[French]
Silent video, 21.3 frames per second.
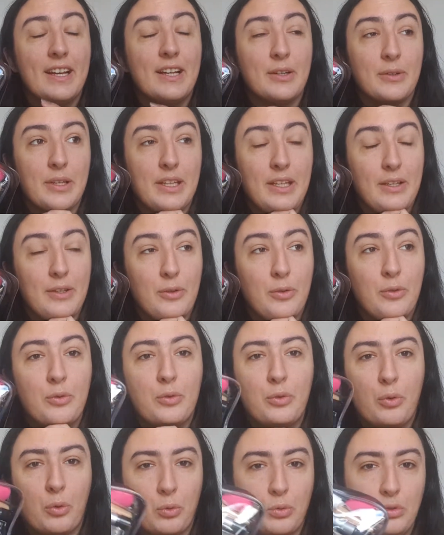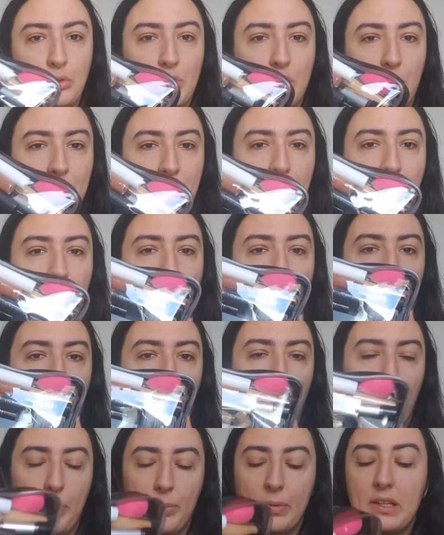oui, une trousse comme ça,
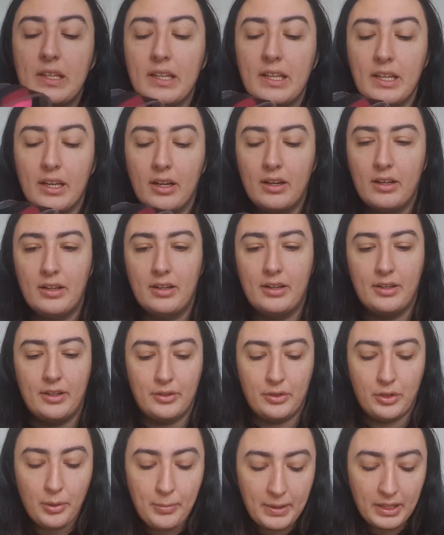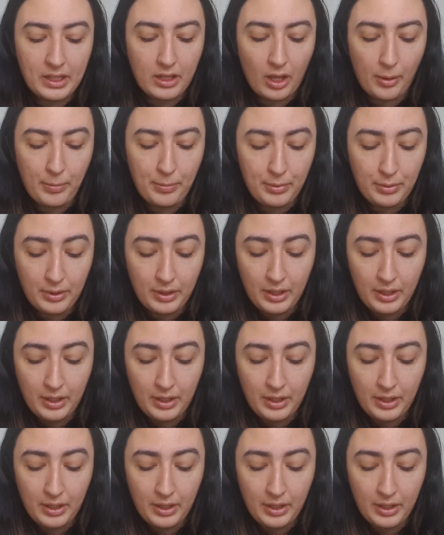remplie euh, de make-up.